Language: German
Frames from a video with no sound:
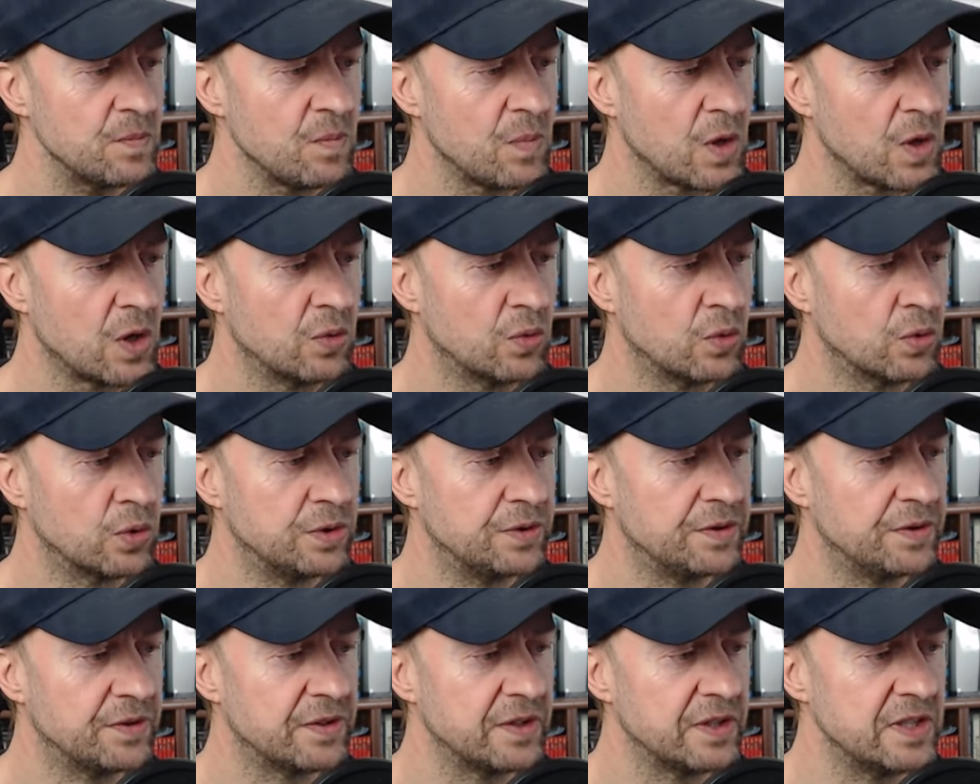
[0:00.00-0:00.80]

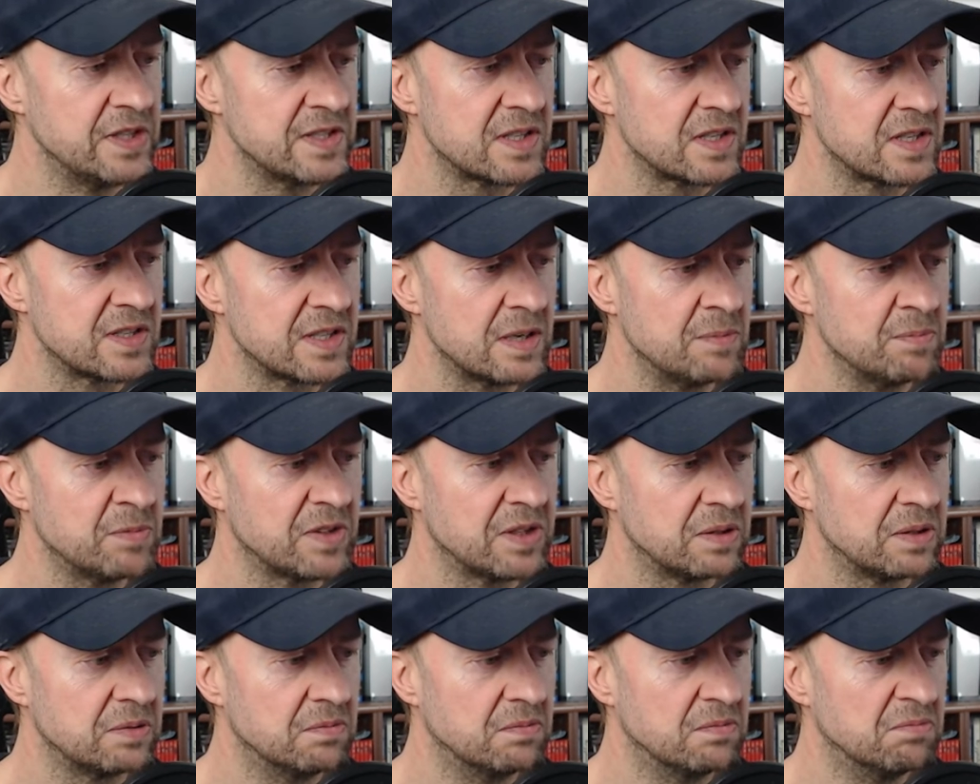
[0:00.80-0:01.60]
und insgesamt
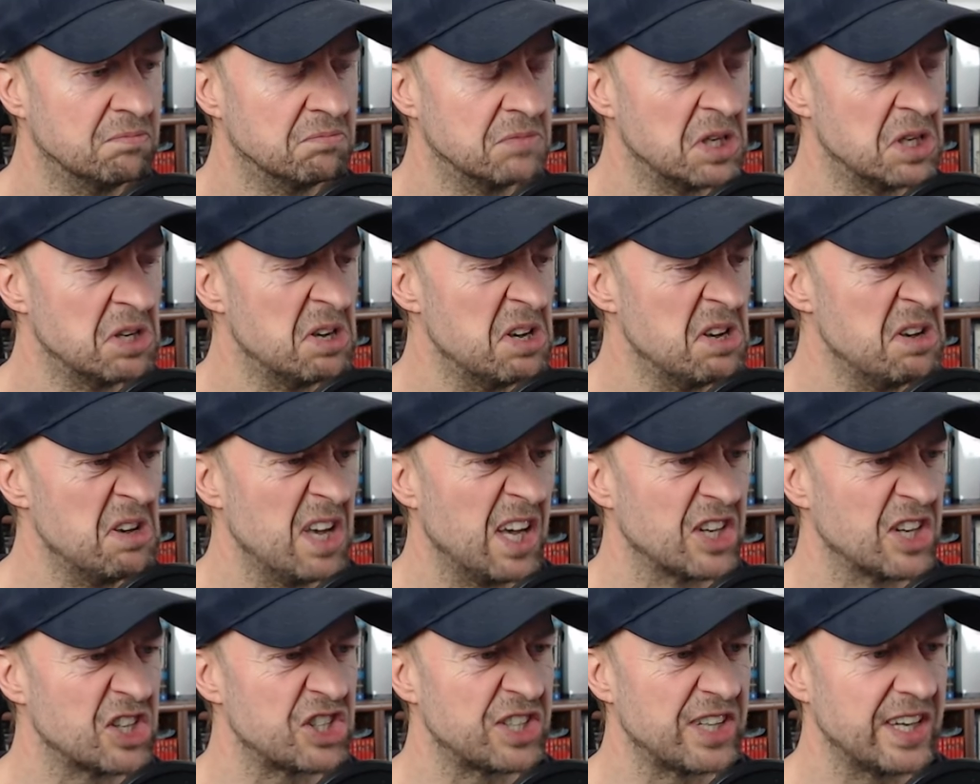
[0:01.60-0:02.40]

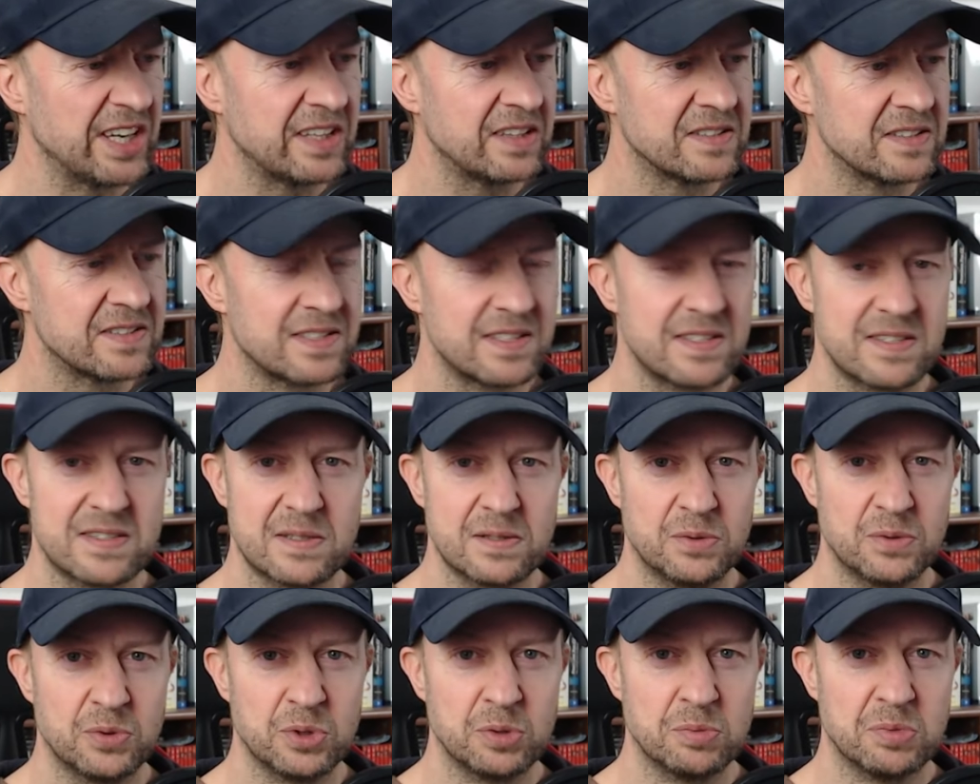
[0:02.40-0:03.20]
erstreckte sich
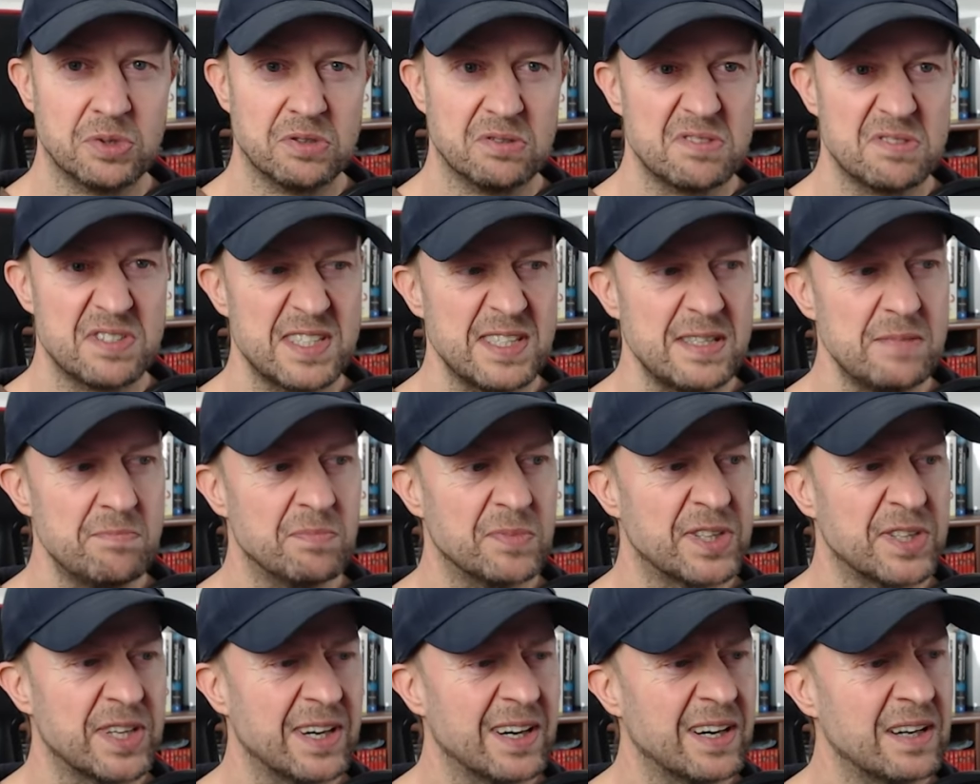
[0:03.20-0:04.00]
so über sieben
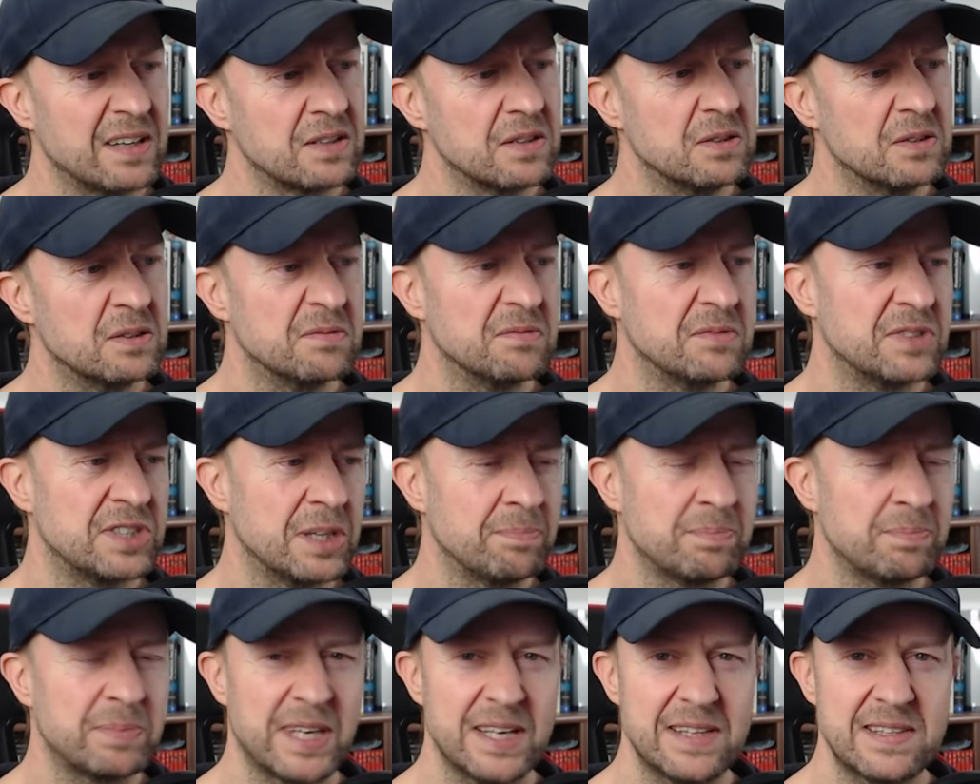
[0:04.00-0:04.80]
Tage. Ich
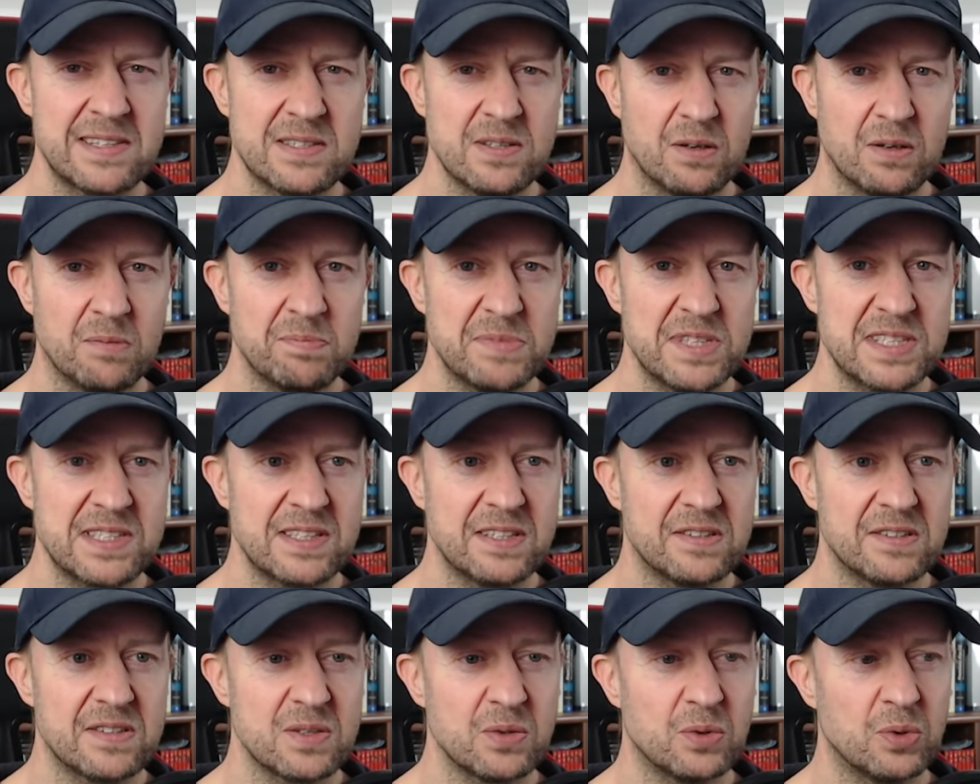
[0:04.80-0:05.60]
habe jetzt noch ein
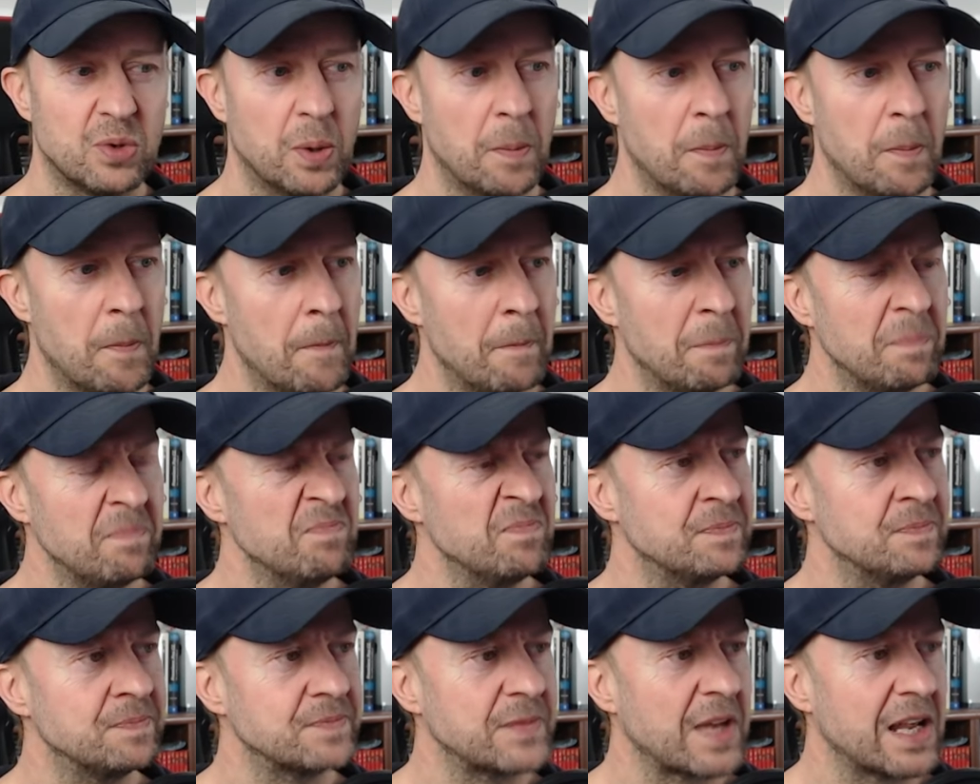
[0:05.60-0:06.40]
bisschen so
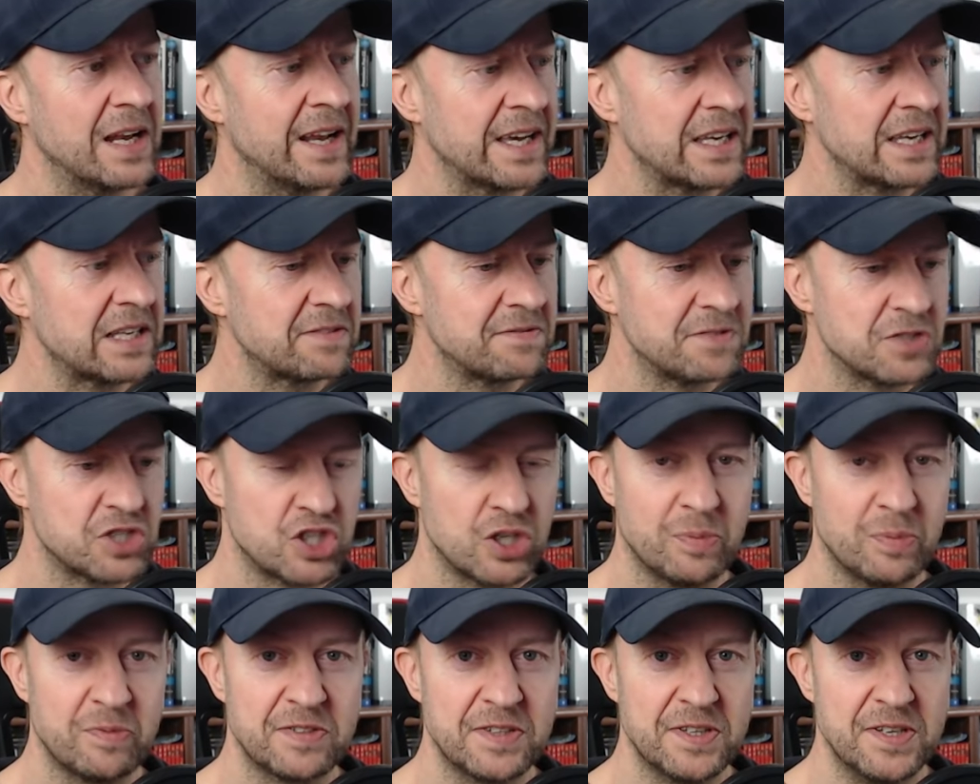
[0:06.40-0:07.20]
leicht
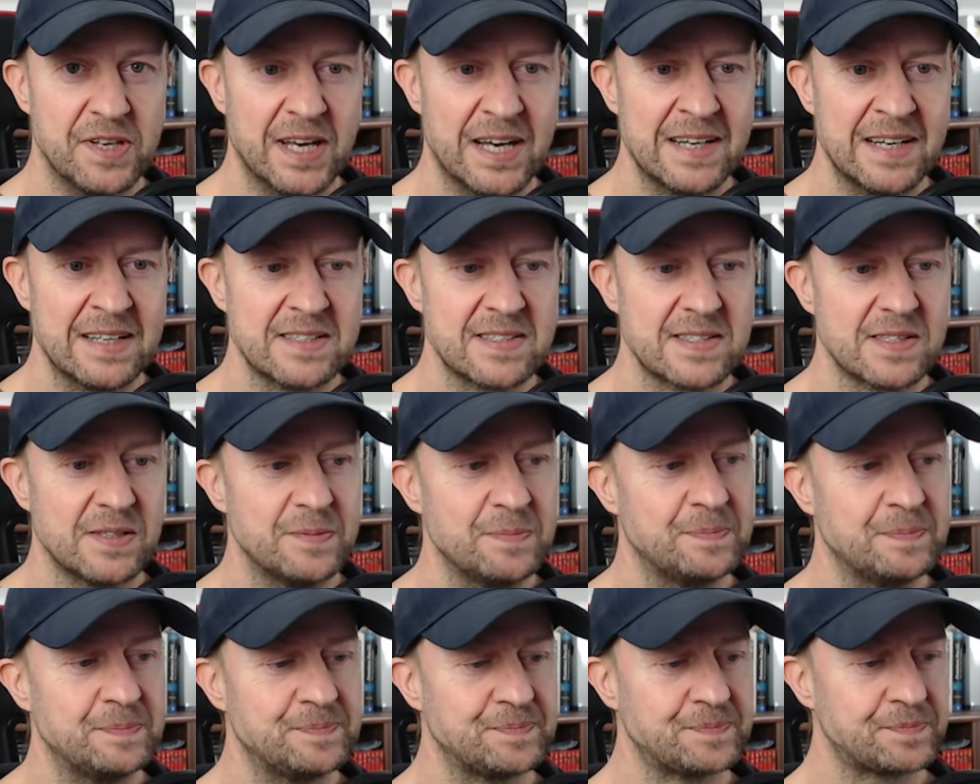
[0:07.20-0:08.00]
verstopfte Nase,
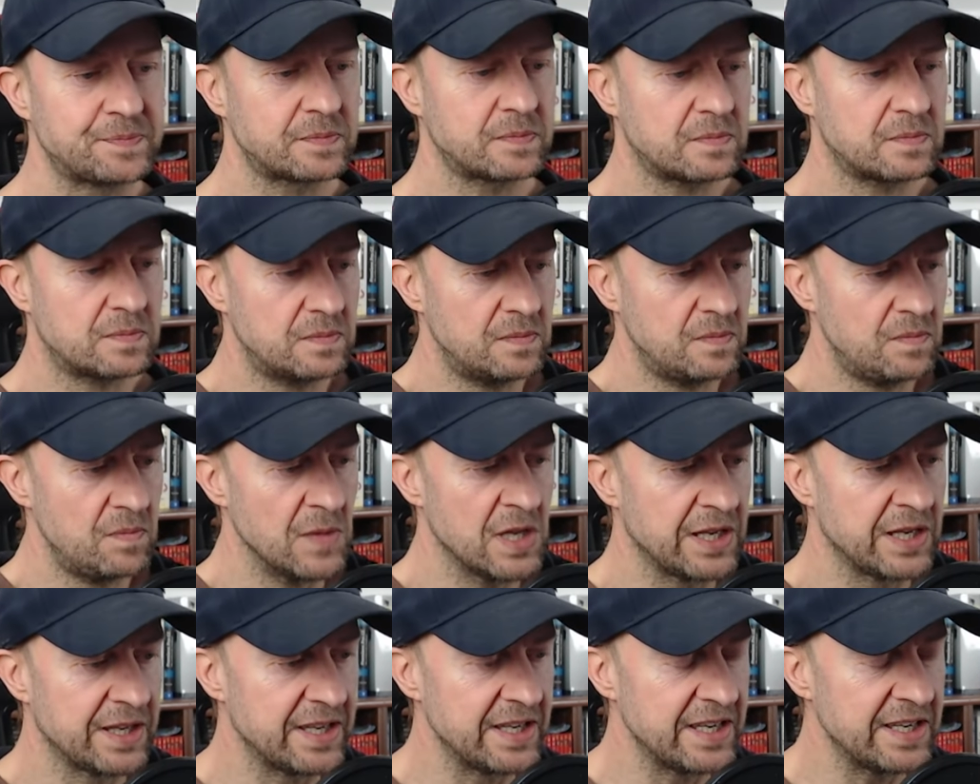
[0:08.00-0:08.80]

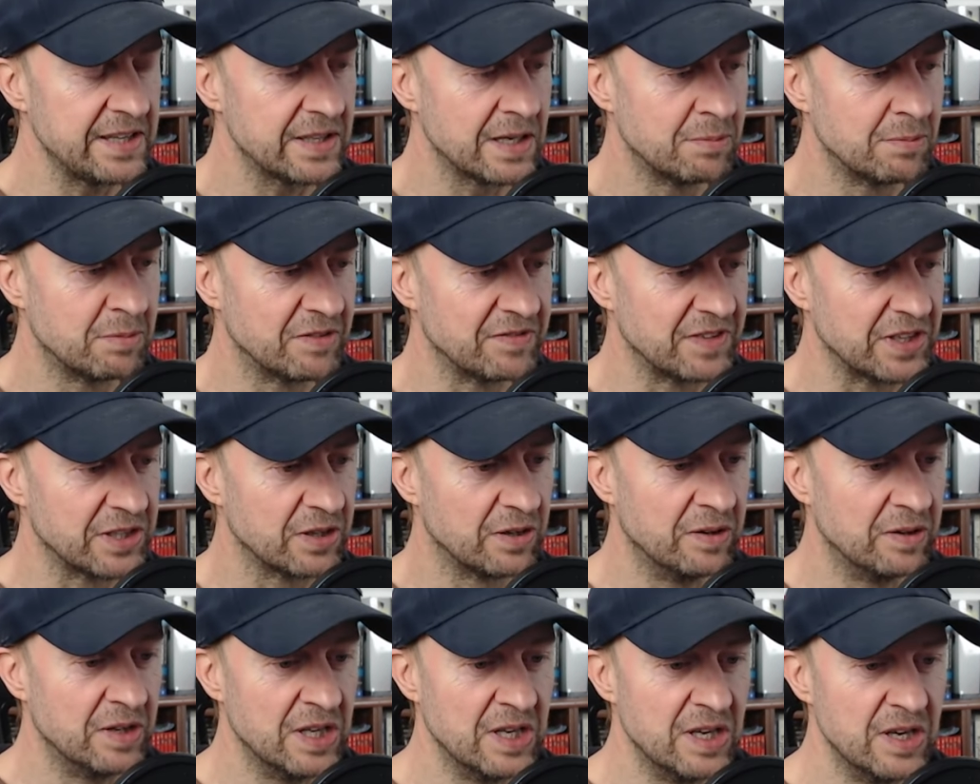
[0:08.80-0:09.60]
geht aber wieder.